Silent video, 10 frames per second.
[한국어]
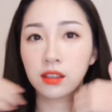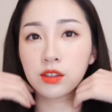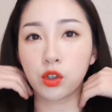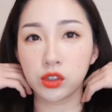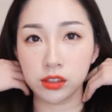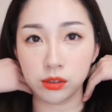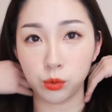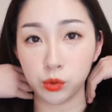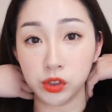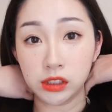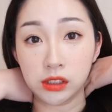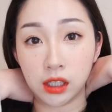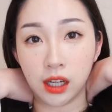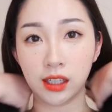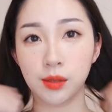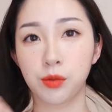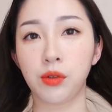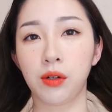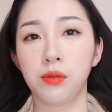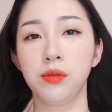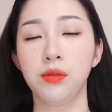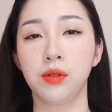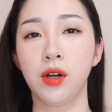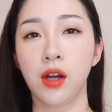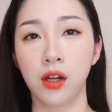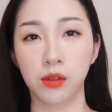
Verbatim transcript: 네, 저는 옷을 갈아입고 왔고